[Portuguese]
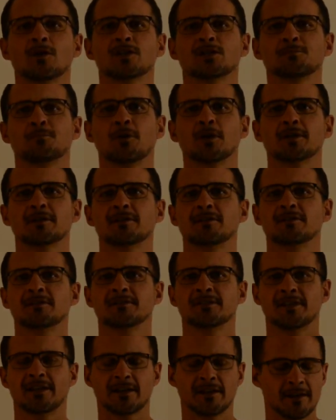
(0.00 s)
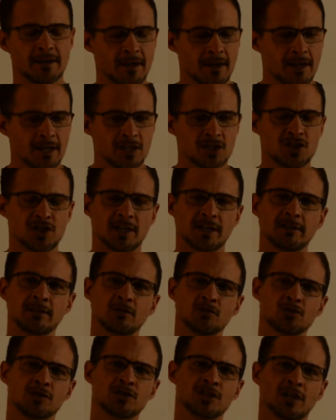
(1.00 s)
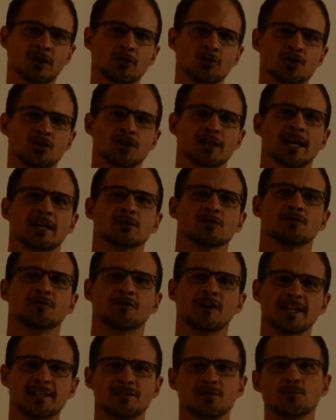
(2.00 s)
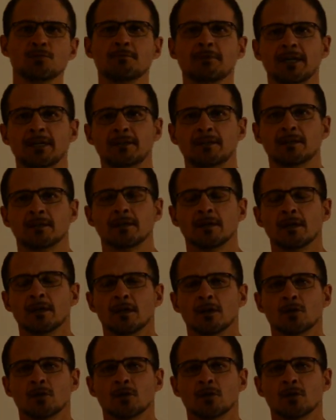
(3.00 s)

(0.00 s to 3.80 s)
eles podem ser diagnosticados facilmente